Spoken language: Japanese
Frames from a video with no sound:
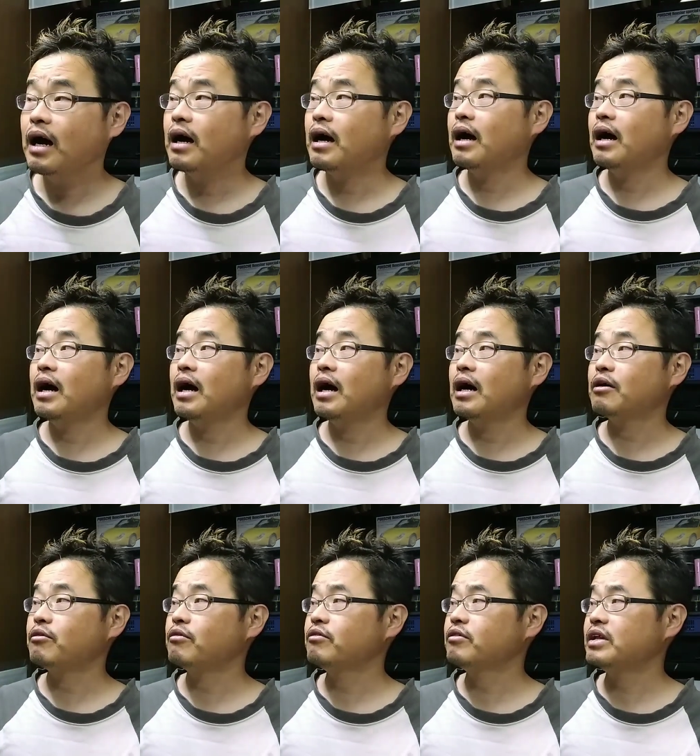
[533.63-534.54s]

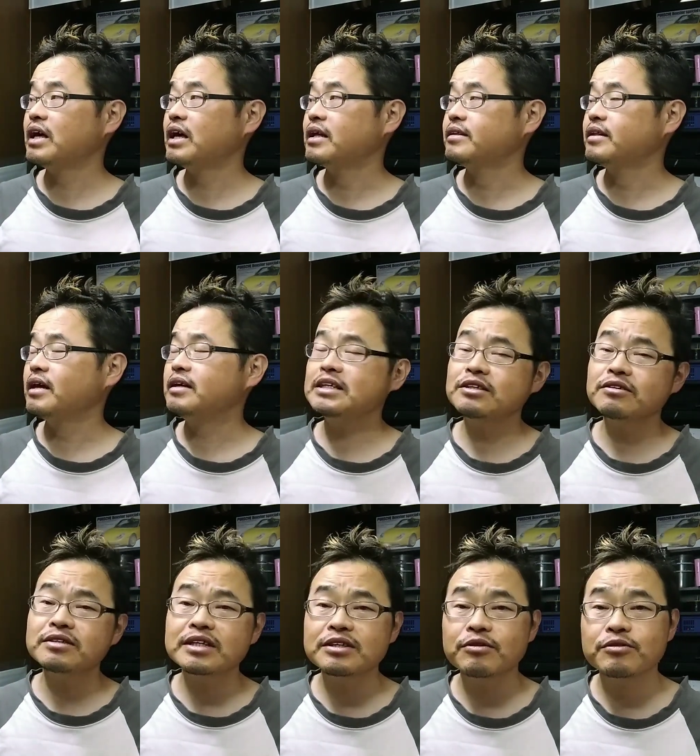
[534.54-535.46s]
あこのね、電子
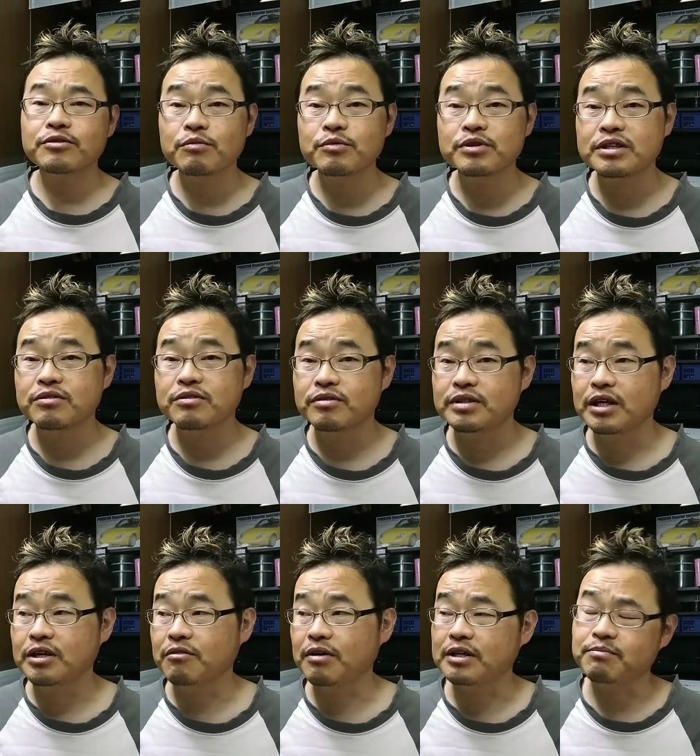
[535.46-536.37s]
書籍を読む機能っ
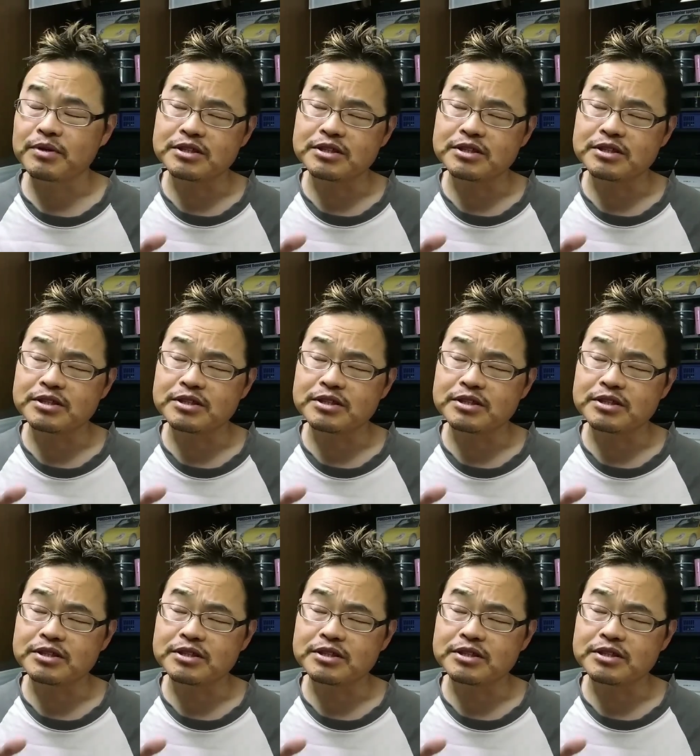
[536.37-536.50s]
ていうのは、